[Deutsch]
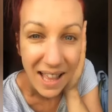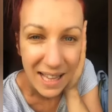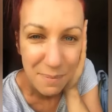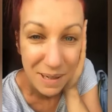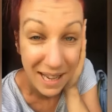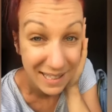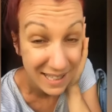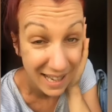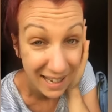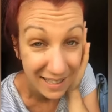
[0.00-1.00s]
bin Antje
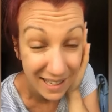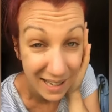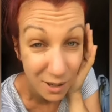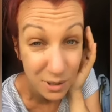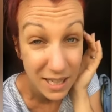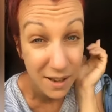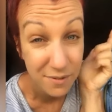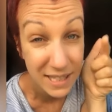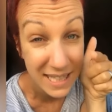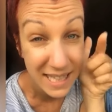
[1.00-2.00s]
Langnickel und helfe
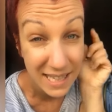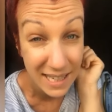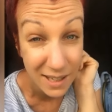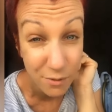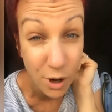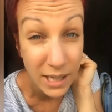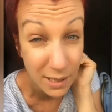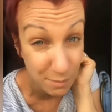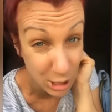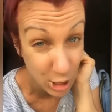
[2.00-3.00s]
dir, deine Worte mit
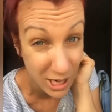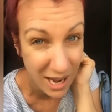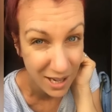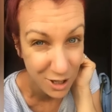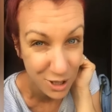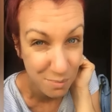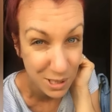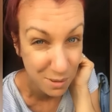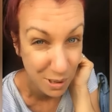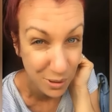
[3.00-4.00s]
starker Stimme zum
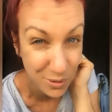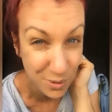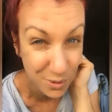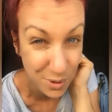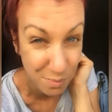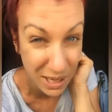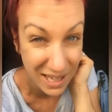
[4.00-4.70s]
Ausdruck zu bringen.